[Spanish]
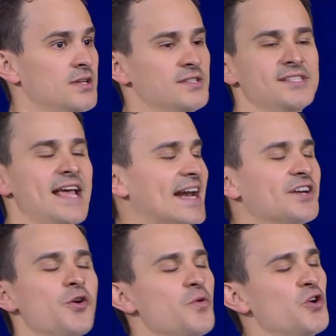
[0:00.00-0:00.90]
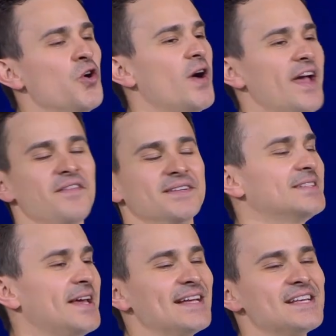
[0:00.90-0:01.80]
si alguien como yo eh,
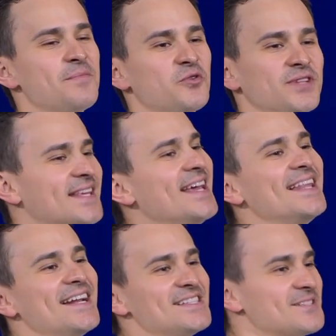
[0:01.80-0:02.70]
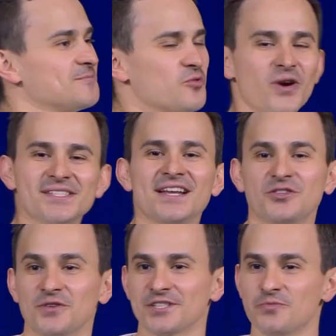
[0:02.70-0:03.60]
te hace la pregunta, ¿quién eres? ¿Cuál sería
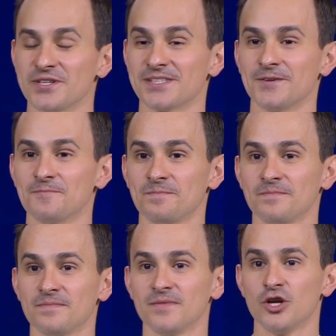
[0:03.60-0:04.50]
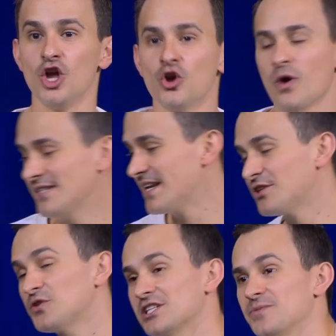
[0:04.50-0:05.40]
tu respuesta? ¿Cuál sería
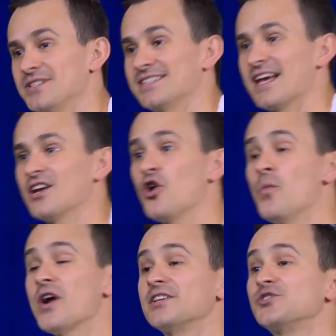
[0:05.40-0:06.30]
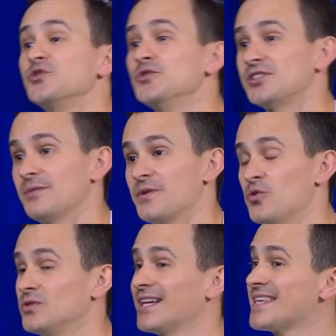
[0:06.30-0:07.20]
tu respuesta si alguien como Jesús te
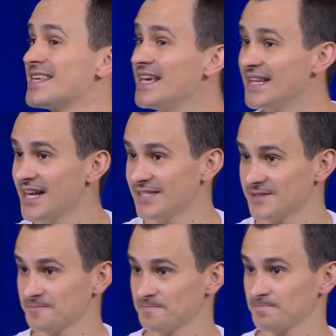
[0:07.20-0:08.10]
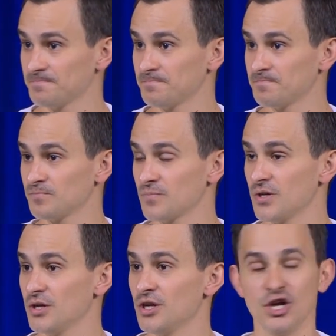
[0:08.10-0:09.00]
pregunta, ¿quién eres?
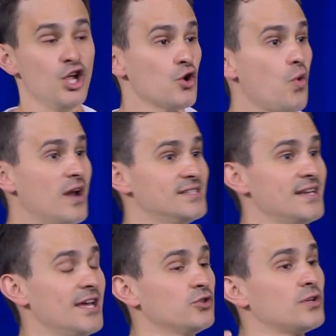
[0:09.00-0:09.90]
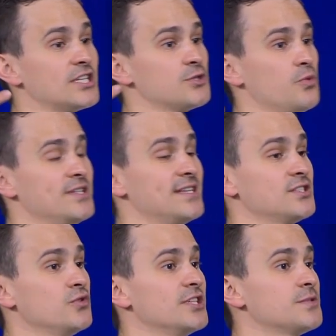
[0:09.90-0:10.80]
¿Cuál sería tu respuesta
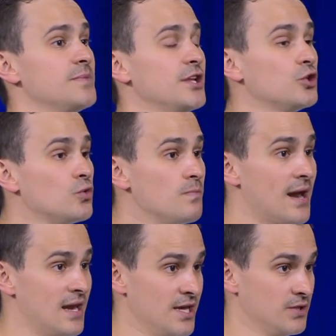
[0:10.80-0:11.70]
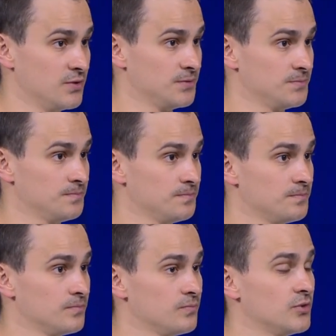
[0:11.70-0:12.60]
si un espíritu maligno
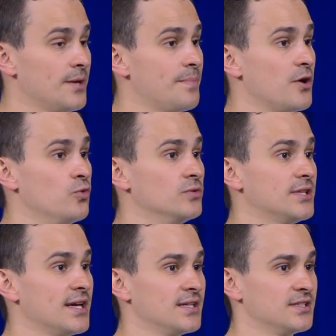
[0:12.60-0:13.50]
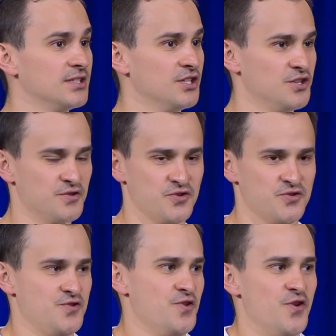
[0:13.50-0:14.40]
te pregunta,
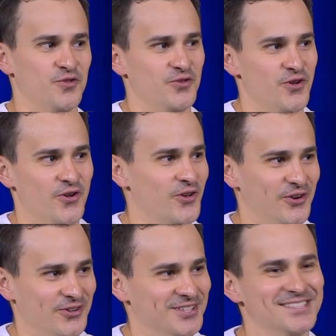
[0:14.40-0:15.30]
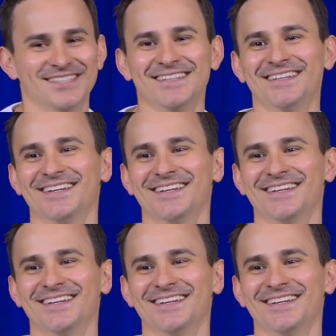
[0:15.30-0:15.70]
¿quién eres?